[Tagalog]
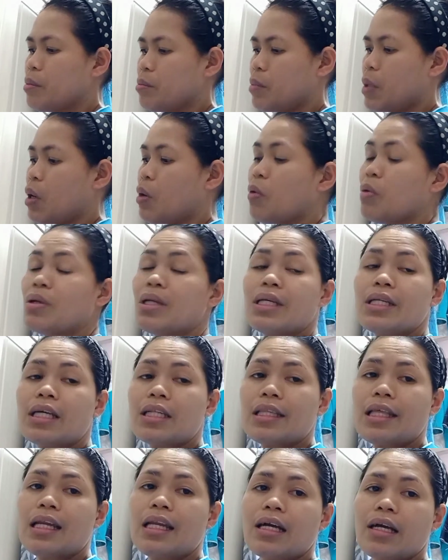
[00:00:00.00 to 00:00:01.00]
mahuli
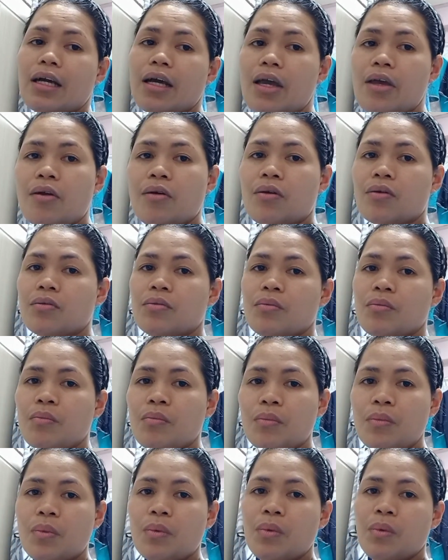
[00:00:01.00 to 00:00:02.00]
na talaga yung
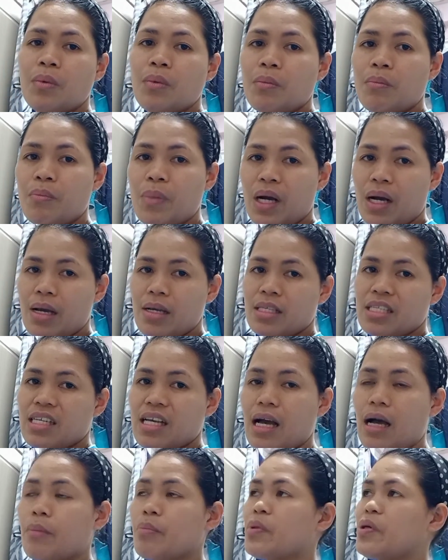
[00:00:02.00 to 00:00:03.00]
mga
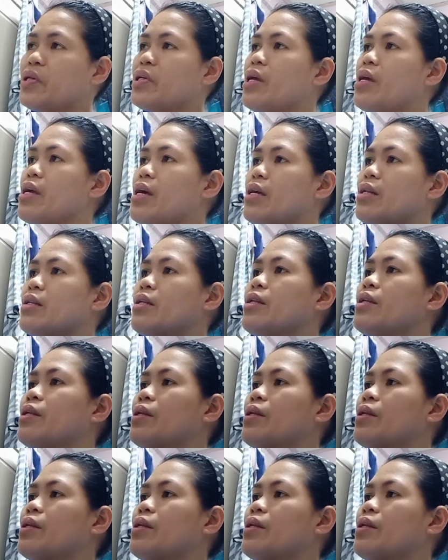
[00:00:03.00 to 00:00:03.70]
scammer na yan.